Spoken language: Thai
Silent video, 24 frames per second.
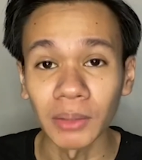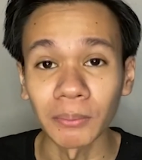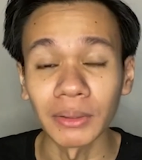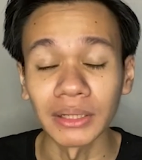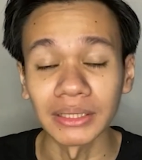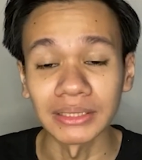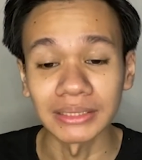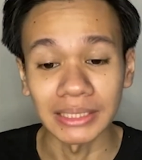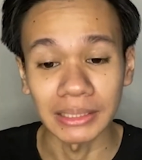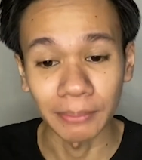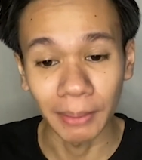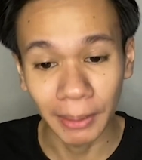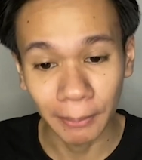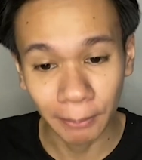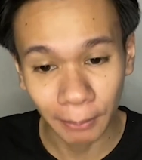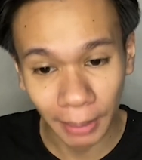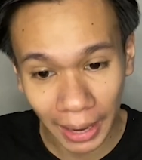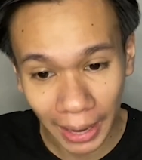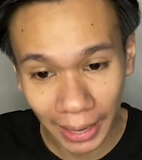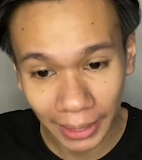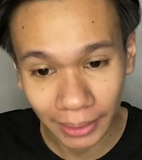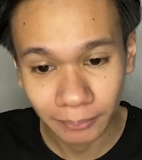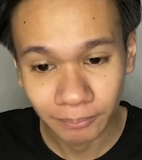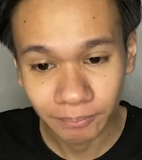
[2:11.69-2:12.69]
14,000
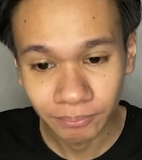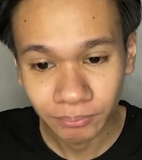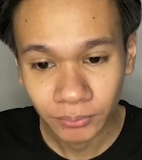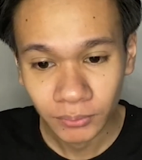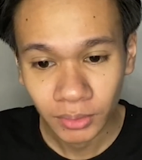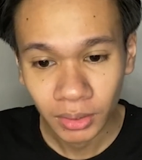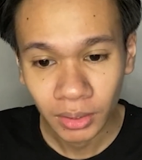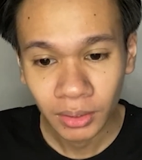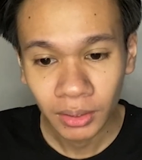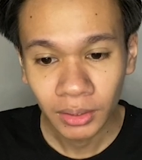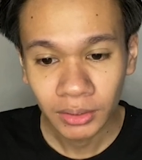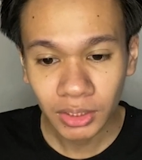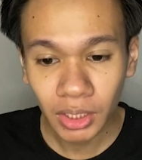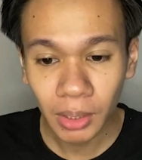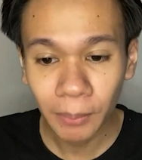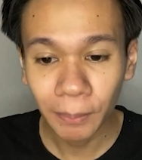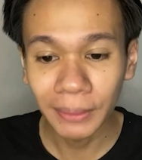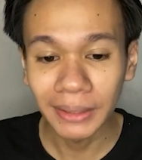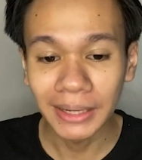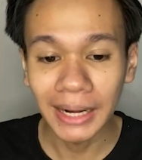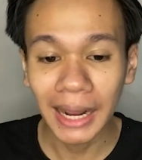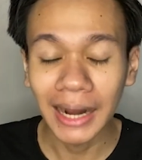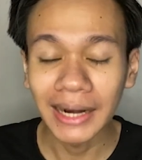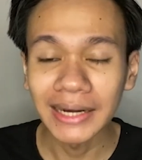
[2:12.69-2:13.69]
บาท ซึ่งเป็
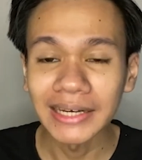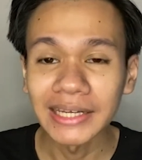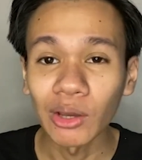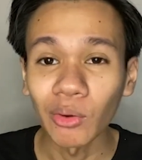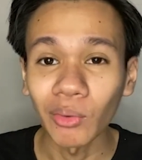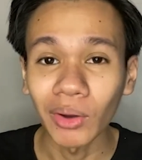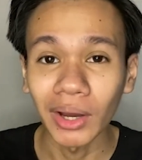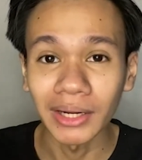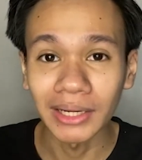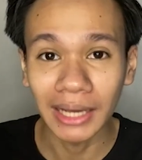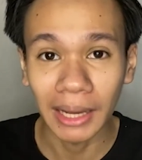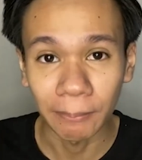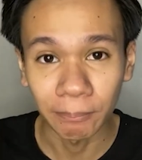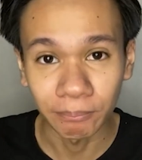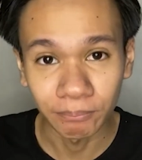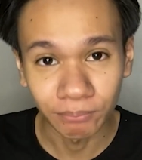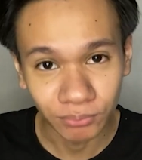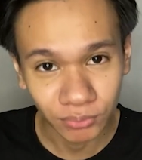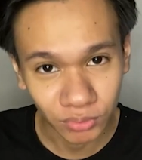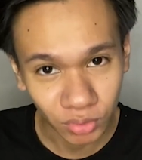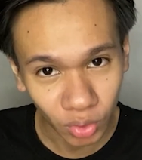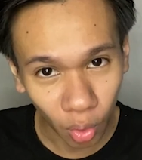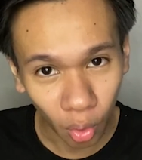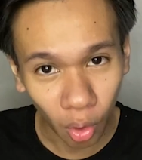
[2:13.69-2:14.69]
นร้านเดียวกันกับ
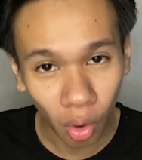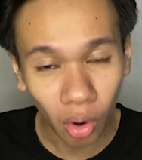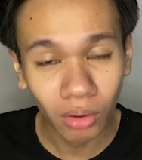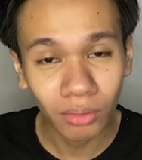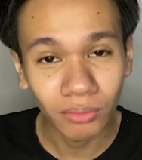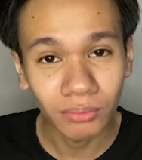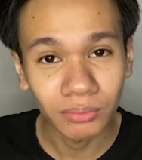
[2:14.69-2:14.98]
น้อง